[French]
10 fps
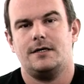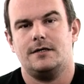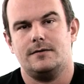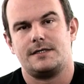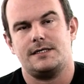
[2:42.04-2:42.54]

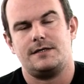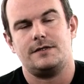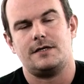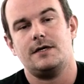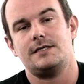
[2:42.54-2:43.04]
Euh, parce que ce qu'il
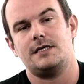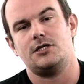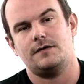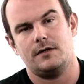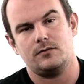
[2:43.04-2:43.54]
faut savoir, c'est qu'à
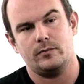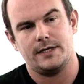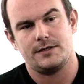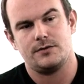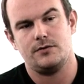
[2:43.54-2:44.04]
chaque fois qu'on
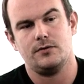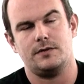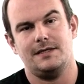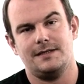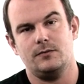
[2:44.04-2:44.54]
passe sur
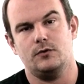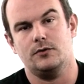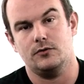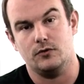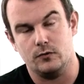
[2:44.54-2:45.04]
une étape
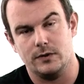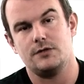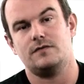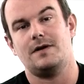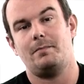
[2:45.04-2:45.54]
de,
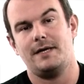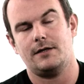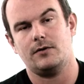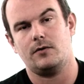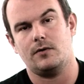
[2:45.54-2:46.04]
moulage, on va
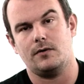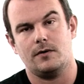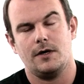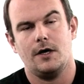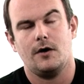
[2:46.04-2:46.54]

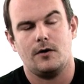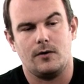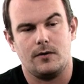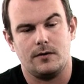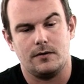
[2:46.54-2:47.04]
perdre
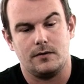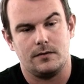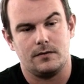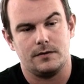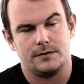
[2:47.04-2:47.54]

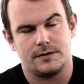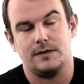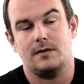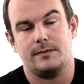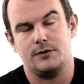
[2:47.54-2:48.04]
en, ce
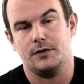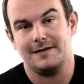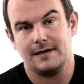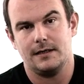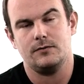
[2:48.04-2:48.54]
qu'on appelle du
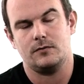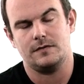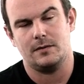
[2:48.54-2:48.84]
rétrain, donc